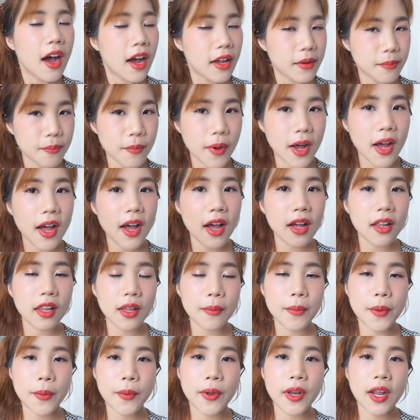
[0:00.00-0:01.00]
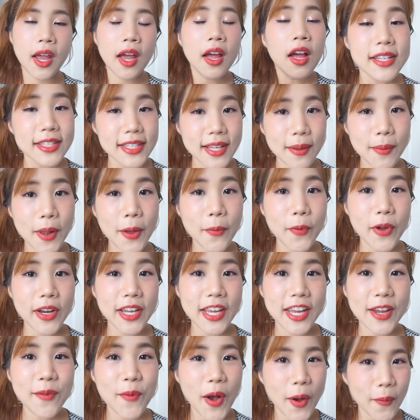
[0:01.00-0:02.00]
ติมากอะไรประมาณนี้สำหรับวัน
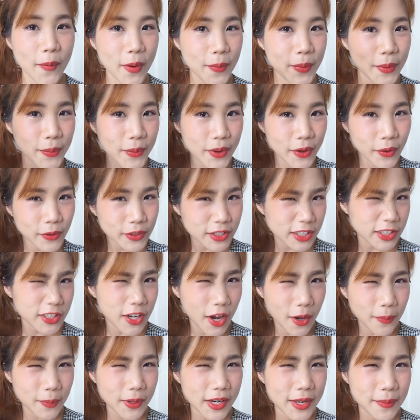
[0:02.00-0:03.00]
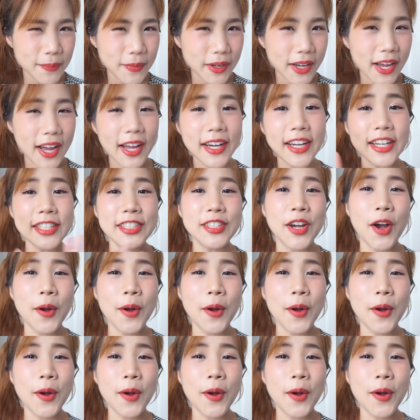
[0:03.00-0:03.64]
นี้หวังว่าเพื่อนๆคงจะชอบคลิปนะคะถ้า